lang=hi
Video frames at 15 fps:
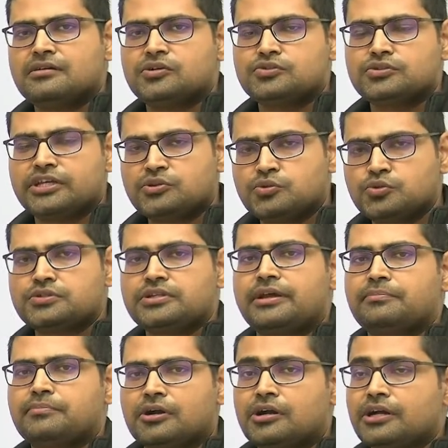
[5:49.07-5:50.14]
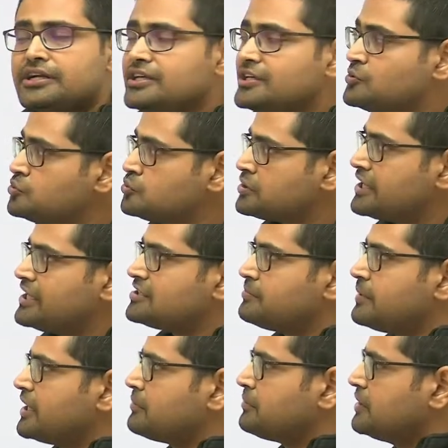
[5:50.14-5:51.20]
उसके दूसरे प्रोडक्ट के दूसरे
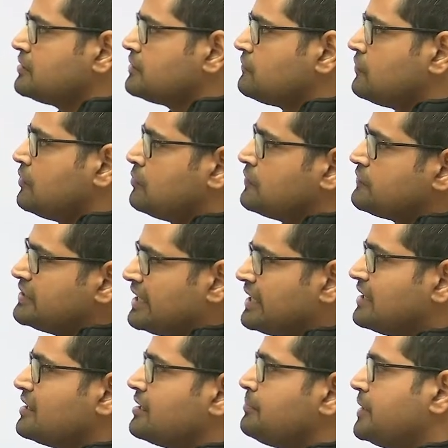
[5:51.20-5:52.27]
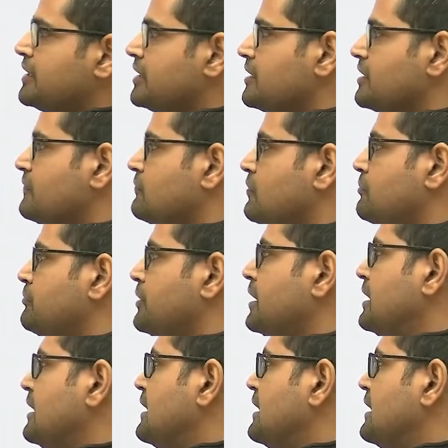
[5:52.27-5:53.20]
एस्पेक्ट पे इन द फॉर्म ऑफ सेकेंडरी पेटेंट के फॉर्म में